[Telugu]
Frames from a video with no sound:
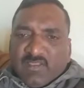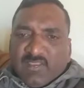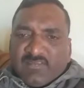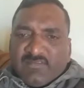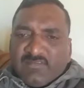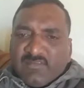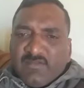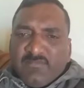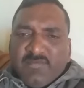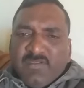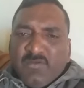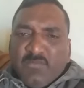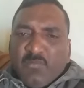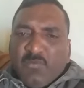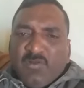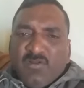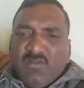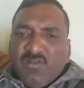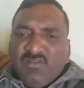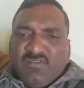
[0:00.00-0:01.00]
అసహ్యమైన
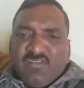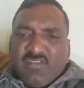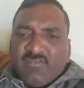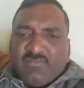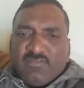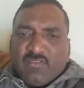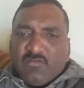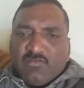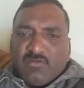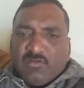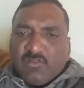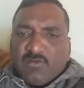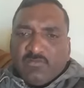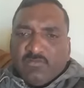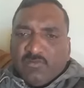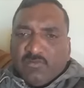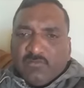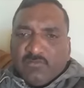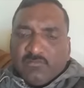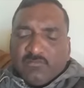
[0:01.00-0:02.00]
పనులు చేస్తూ ఉంటారు
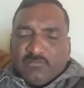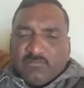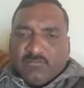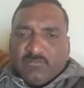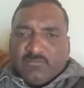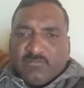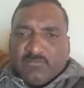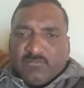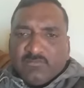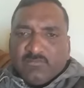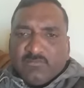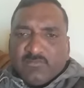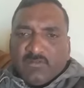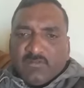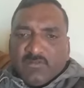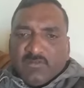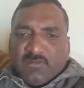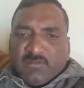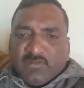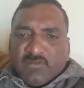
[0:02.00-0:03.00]
వీళ్ళు
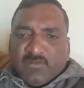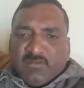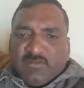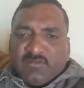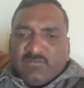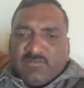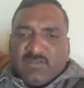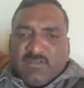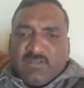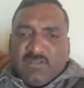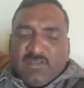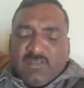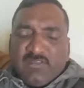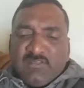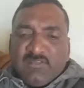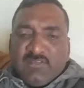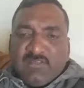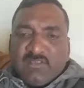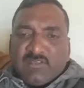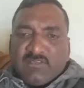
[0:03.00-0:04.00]
నిజంగా
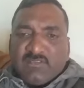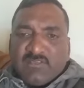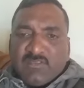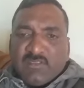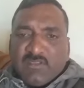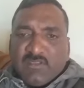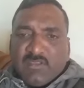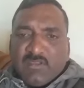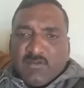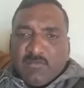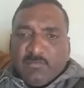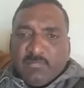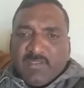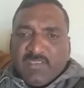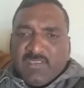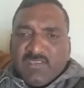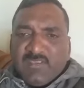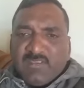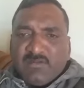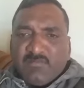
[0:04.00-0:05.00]
ఇది ఎంత
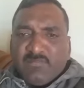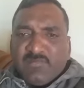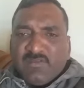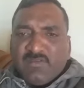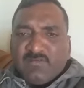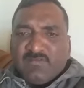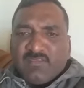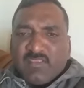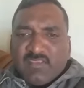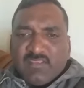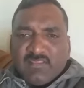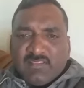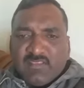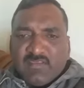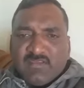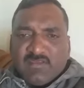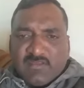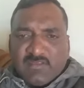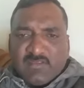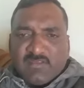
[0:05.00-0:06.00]
భయంకరమైన సంగతి
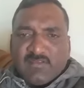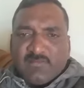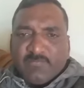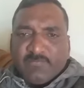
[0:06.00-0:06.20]
అంటే